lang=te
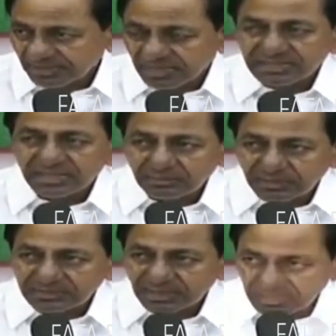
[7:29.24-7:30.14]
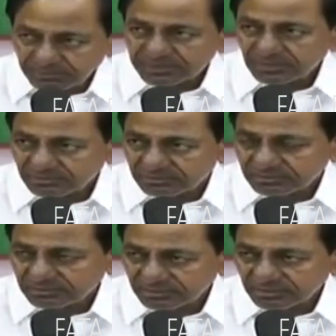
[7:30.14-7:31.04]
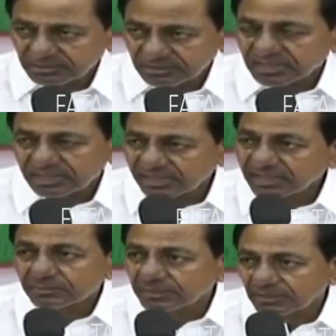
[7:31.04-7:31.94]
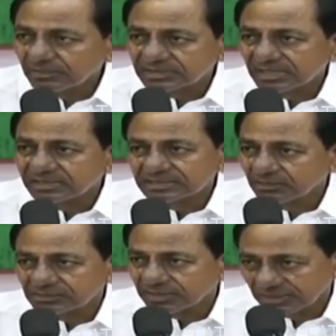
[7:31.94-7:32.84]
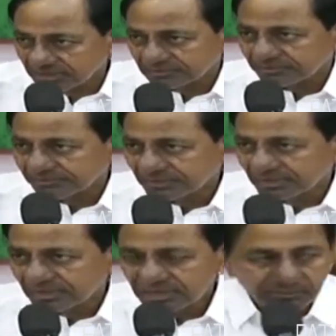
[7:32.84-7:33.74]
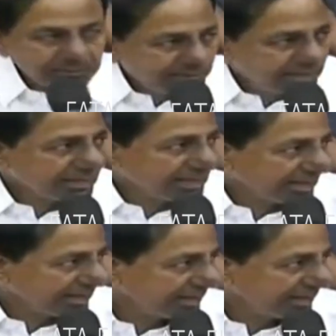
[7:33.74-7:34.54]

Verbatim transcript: హైదరాబాద్ నగర ప్రజలు ఇంకా నీటి బిల్లులు చెల్లించే అవసరం లేదు కంప్లీట్గా